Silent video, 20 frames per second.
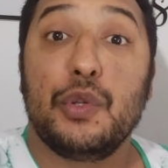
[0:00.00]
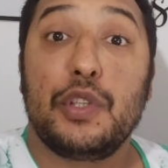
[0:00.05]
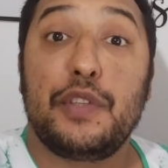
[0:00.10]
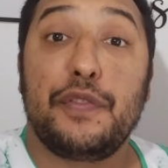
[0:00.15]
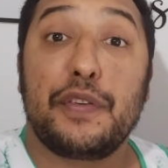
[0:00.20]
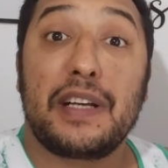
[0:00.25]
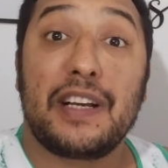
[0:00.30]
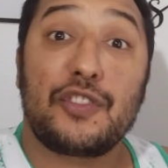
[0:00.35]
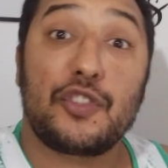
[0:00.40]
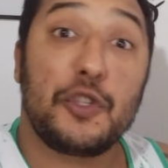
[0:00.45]

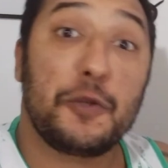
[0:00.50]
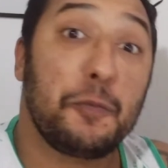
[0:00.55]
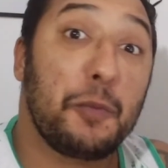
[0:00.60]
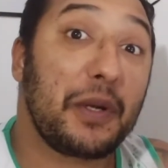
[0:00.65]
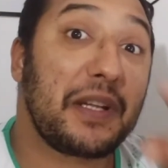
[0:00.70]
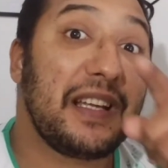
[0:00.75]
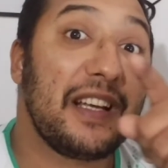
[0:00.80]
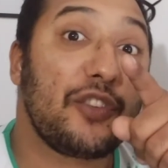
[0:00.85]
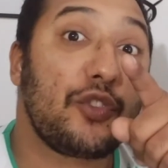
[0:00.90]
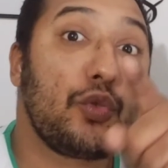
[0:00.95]
notificações,
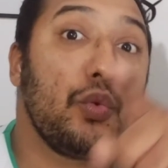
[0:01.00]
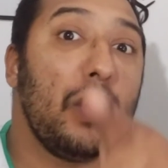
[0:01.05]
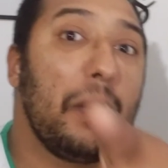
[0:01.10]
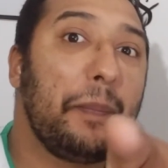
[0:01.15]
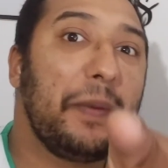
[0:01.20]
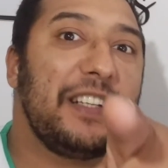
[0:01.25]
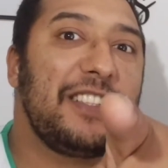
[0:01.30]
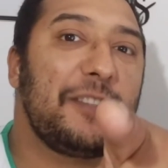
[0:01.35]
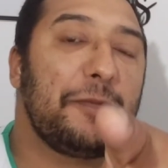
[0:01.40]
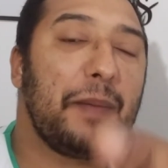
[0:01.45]
porque a
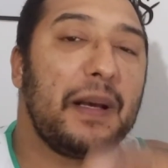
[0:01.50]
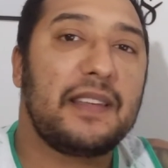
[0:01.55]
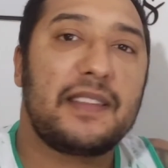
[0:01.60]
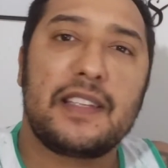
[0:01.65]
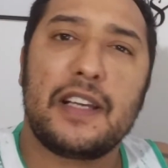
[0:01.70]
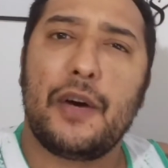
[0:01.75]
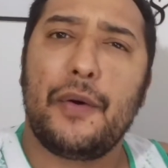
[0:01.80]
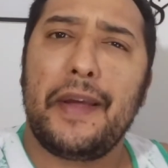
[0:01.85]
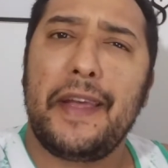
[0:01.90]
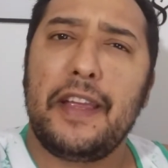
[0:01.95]
sua
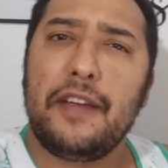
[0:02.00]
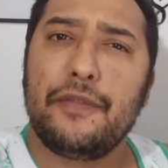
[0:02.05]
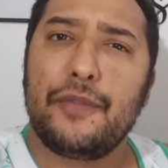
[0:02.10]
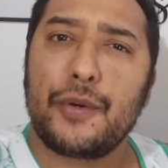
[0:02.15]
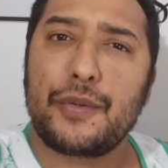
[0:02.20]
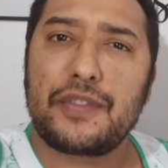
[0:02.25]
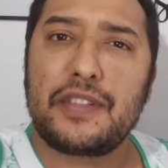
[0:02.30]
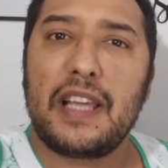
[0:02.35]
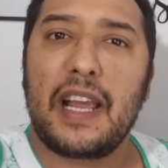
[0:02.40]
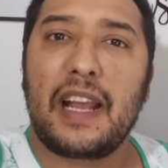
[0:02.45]
participação, ei,
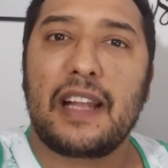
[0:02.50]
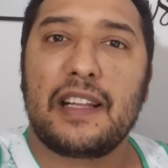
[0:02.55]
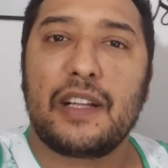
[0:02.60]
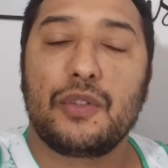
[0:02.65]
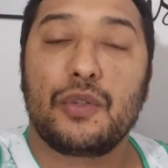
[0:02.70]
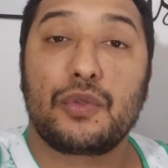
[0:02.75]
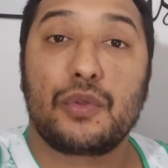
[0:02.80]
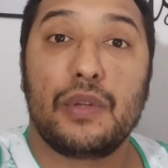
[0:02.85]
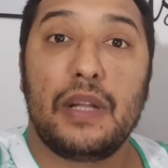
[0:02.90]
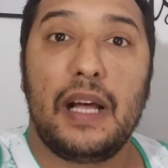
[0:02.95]
você que tá
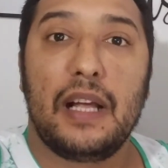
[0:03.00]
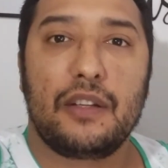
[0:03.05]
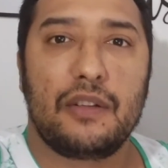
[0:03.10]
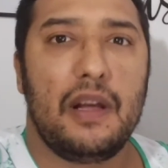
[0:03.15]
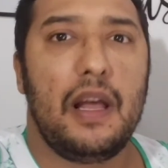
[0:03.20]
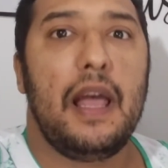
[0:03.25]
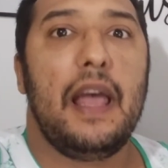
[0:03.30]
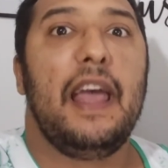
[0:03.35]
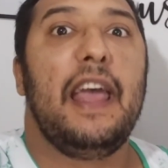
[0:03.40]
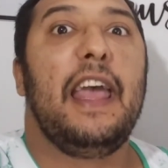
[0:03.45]
do outro
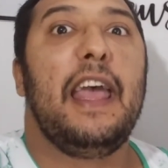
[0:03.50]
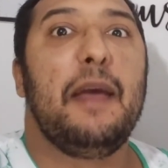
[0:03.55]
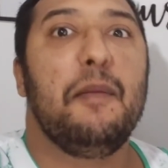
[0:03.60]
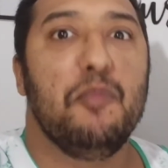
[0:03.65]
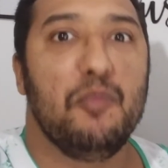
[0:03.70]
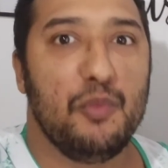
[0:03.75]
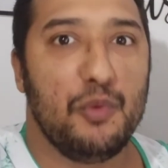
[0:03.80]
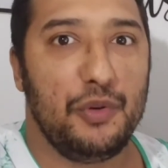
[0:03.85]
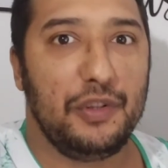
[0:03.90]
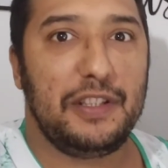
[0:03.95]
lado, é
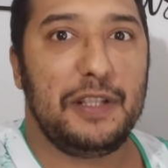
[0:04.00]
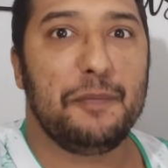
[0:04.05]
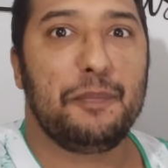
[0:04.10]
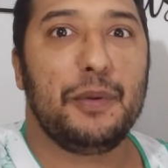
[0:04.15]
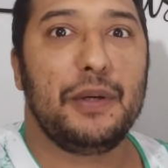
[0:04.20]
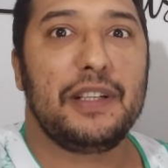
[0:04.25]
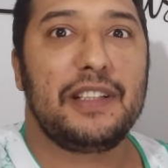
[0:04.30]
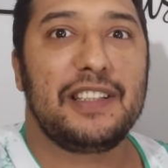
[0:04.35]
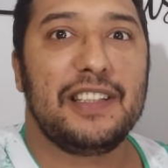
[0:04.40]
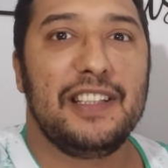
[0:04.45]
muito
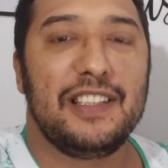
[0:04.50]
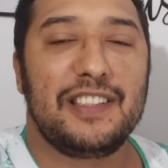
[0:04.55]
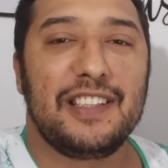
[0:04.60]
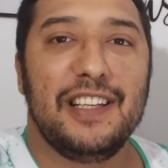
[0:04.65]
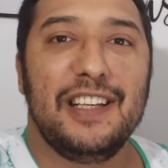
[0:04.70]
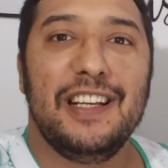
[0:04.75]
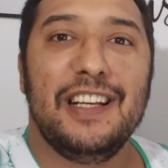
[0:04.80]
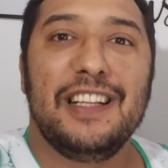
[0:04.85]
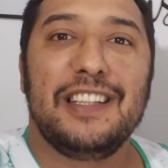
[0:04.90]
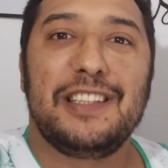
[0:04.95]

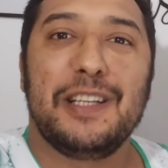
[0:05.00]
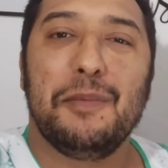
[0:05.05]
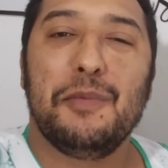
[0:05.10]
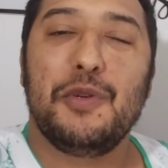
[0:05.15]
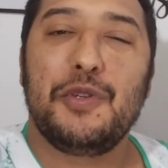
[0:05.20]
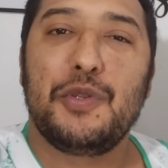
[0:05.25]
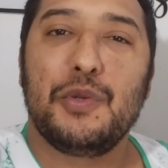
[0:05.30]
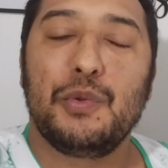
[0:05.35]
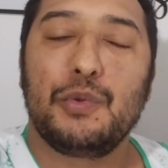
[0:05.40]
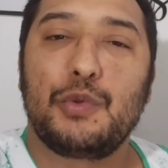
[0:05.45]
importante.
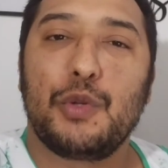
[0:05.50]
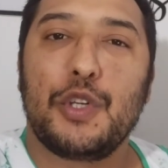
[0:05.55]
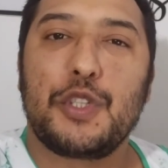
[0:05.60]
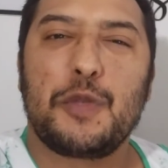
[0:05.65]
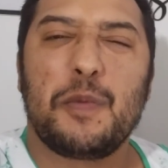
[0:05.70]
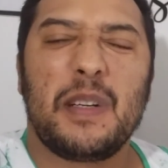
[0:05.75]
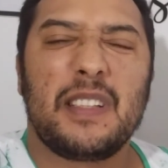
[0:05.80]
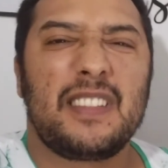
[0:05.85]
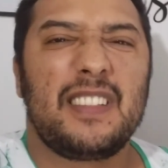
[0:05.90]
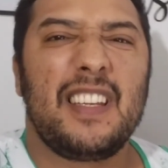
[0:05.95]
Tamo junto,
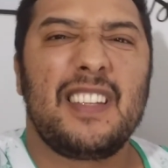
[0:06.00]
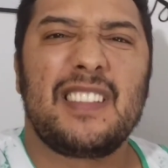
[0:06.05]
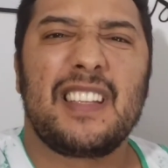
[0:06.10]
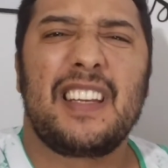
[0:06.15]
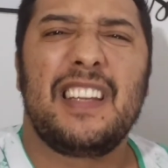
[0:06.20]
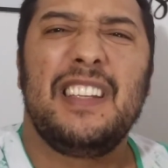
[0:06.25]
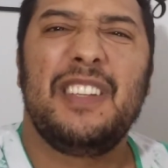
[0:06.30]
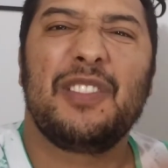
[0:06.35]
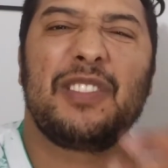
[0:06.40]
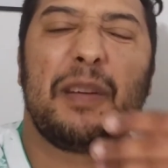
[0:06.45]
ótima
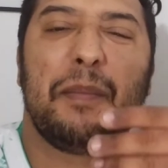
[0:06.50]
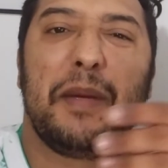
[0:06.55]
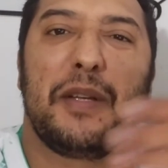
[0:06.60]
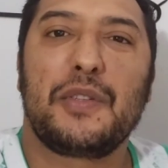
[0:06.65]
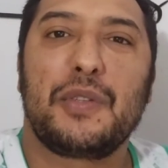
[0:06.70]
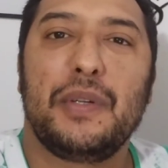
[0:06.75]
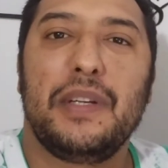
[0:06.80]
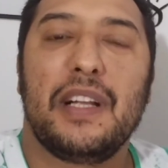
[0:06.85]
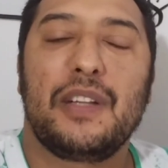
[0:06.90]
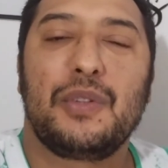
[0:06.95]
sexta, que Deus
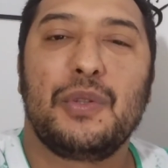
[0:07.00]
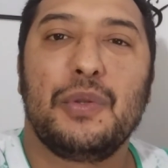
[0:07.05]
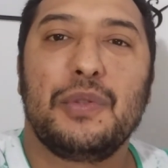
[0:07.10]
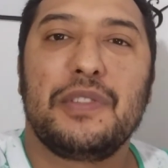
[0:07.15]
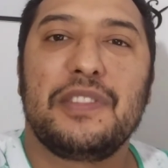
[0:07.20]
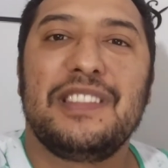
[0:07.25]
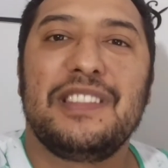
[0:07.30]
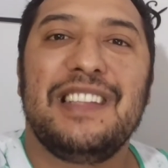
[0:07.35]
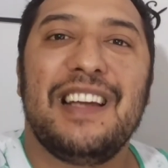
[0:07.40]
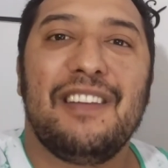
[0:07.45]
abençoe a
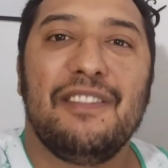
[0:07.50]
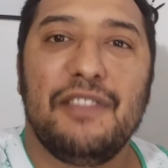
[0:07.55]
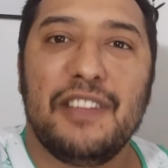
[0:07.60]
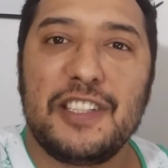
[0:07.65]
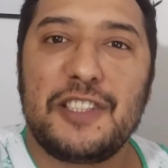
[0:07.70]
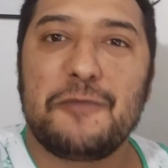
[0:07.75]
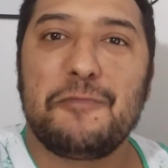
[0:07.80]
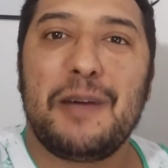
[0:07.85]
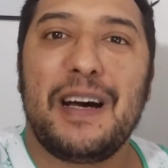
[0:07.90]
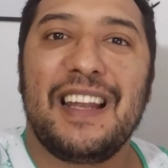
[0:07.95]
todos e
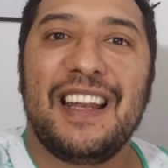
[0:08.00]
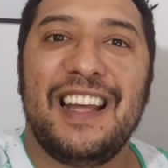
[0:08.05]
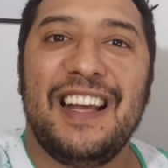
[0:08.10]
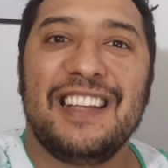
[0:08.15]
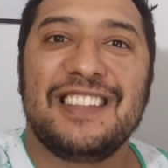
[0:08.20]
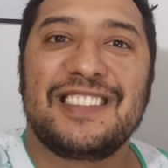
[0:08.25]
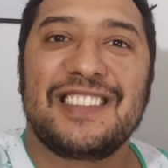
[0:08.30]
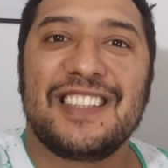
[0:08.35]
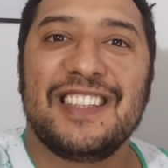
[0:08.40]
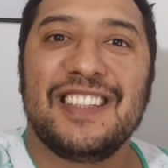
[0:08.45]
avante
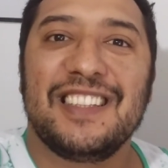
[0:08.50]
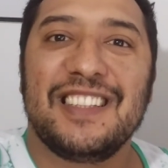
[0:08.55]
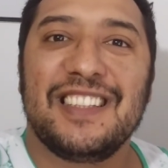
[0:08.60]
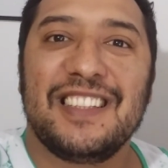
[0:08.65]
palestra!